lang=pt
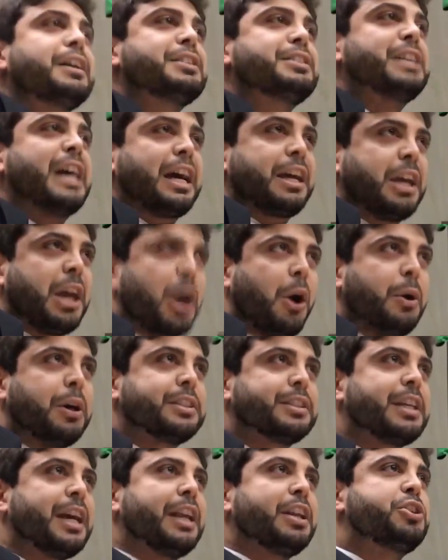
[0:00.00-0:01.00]
Esse aqui é o
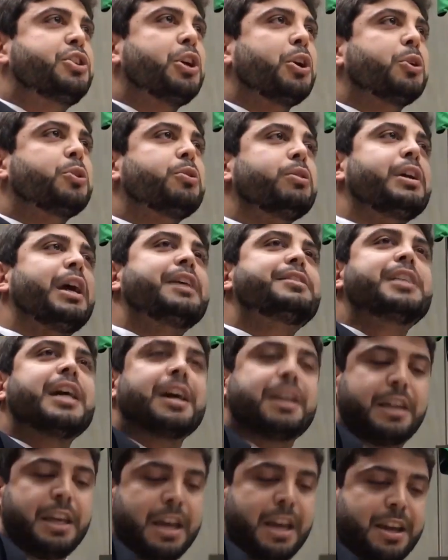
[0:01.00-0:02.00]
Esquerdildo e esse
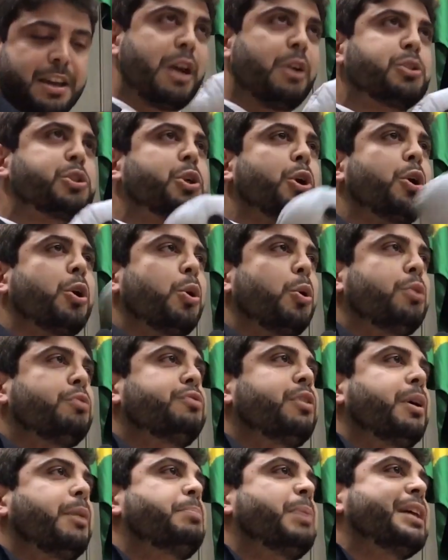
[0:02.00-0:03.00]
aqui é o Senhor
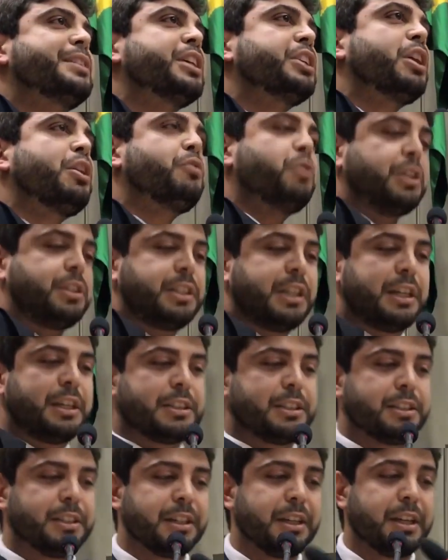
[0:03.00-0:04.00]
Luva. Apresento a
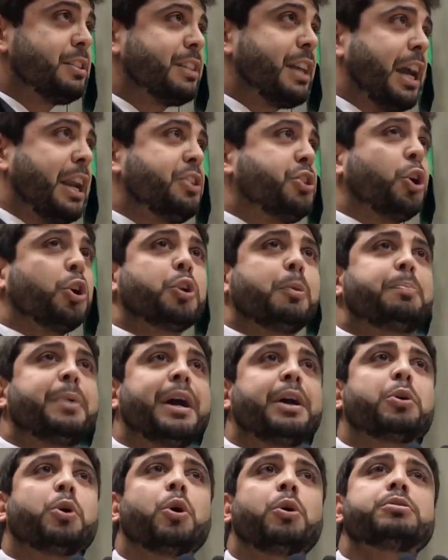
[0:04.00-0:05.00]
vocês. Esquerdildo
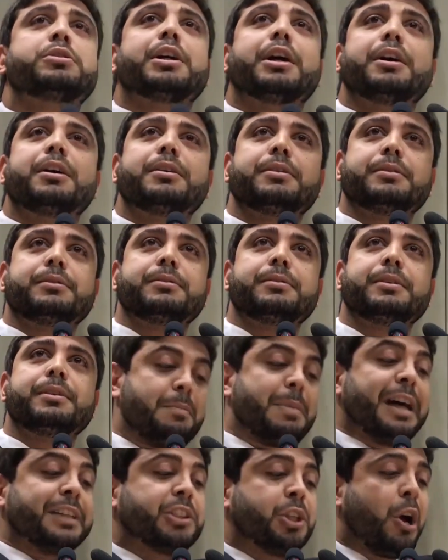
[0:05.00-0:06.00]
pergunta:
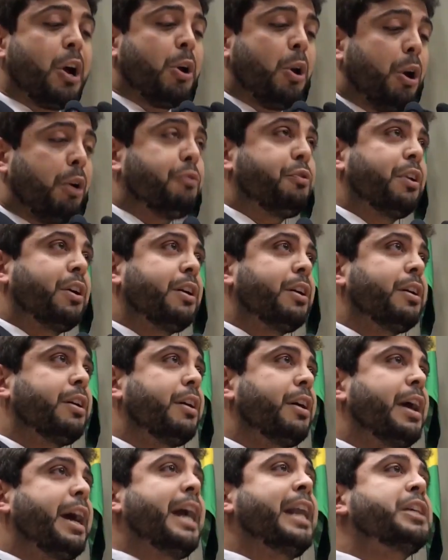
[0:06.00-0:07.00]
Mas, Senhor Luva,
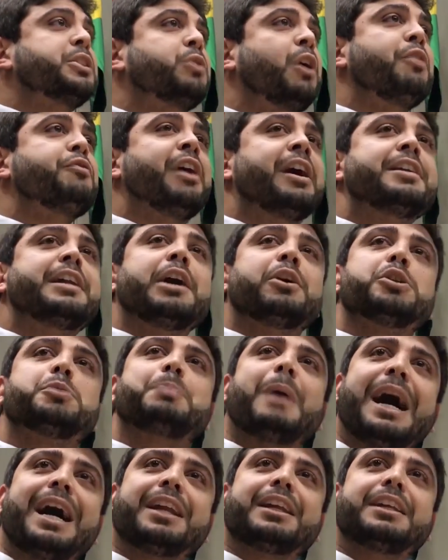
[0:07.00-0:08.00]
eles vão vender os
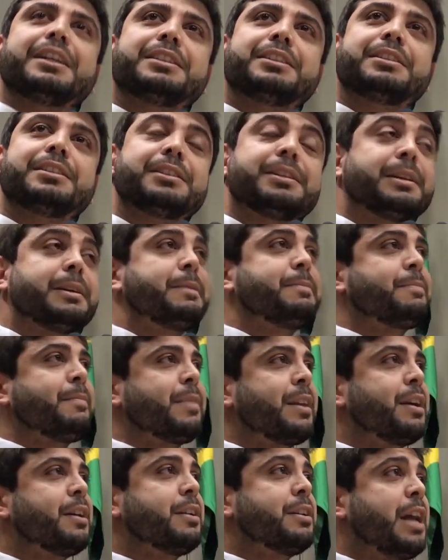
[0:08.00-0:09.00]
parques?
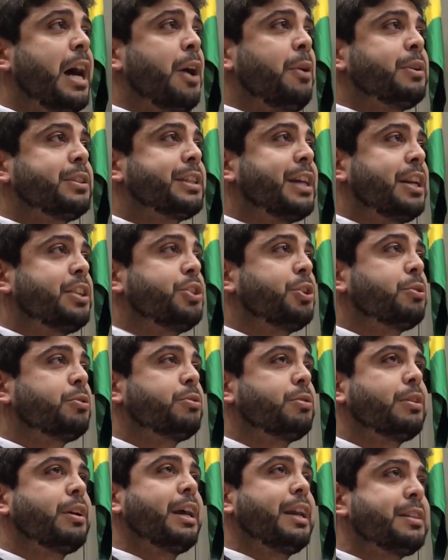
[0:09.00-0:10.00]
Não,
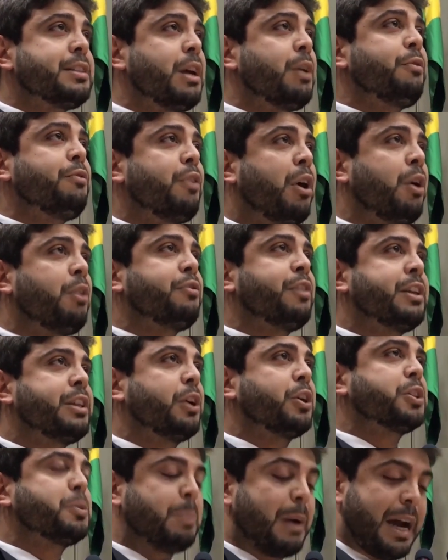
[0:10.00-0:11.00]
Esquerdildo, eles não vão
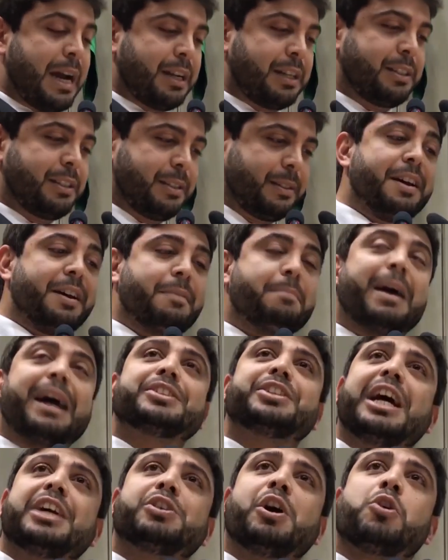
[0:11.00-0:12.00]
vender os parques.
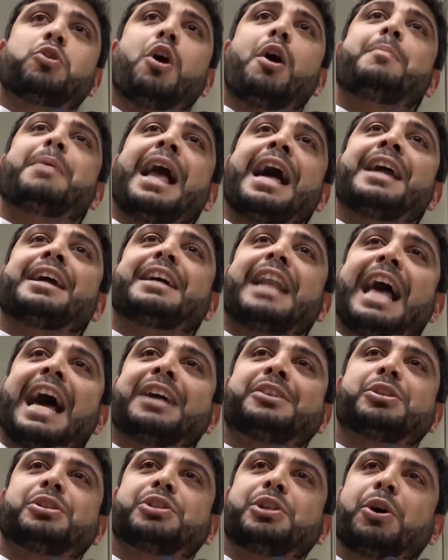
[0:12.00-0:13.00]
Mas eles vão cobrar
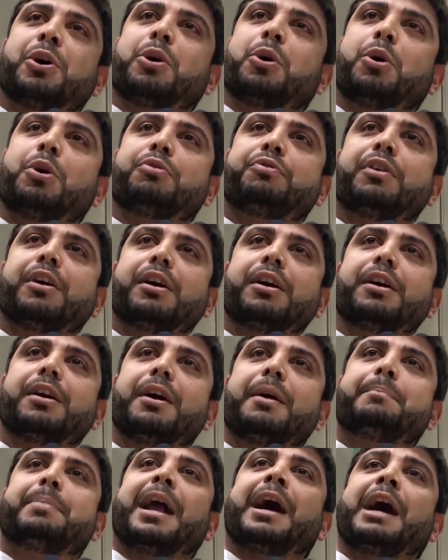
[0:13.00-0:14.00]
ingresso, Senhor Luva,
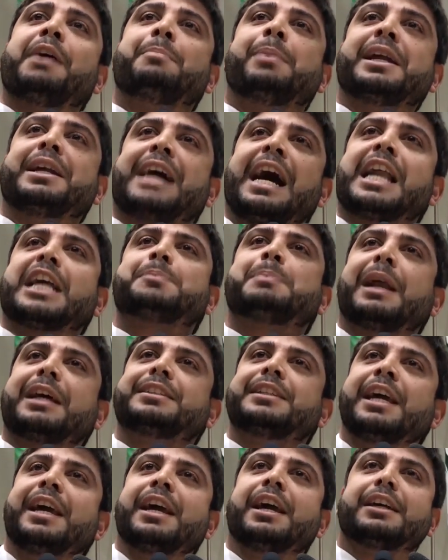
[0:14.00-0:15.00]
para brincar nas
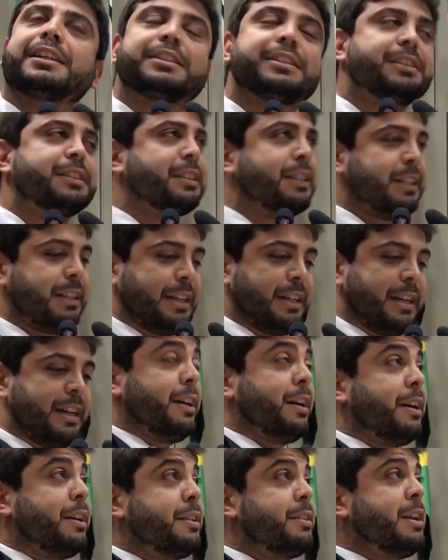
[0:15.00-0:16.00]
pracinhas?
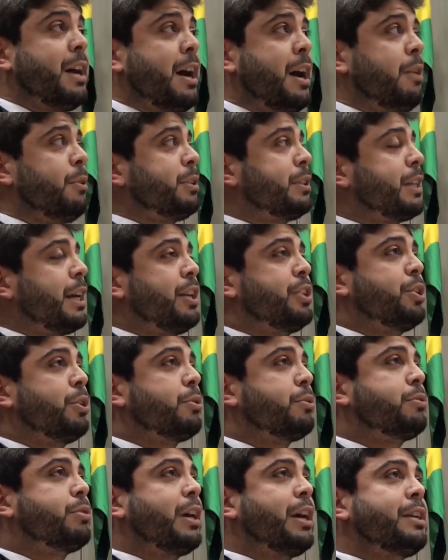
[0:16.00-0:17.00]
Não,
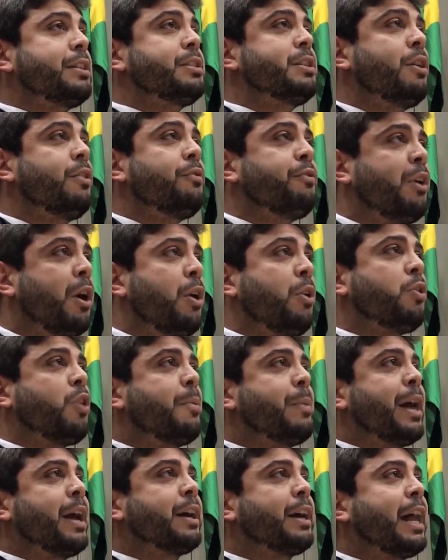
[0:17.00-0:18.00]
esquerdidos, eles não vão
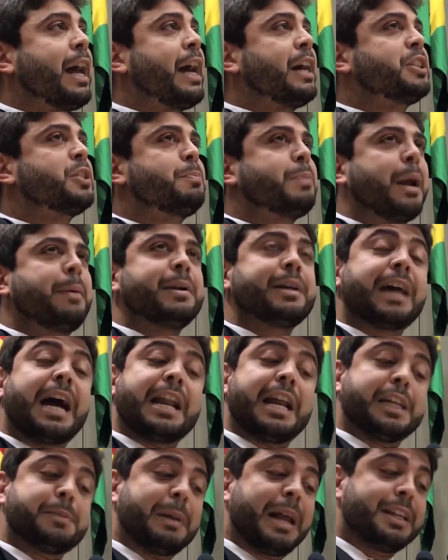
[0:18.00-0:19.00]
cobrar ingresso para
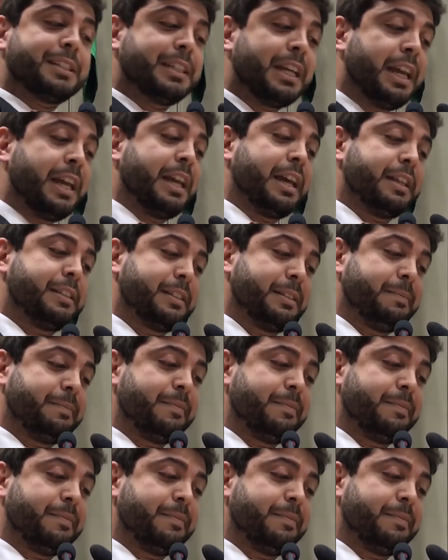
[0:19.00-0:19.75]
brincar nas bracinhas.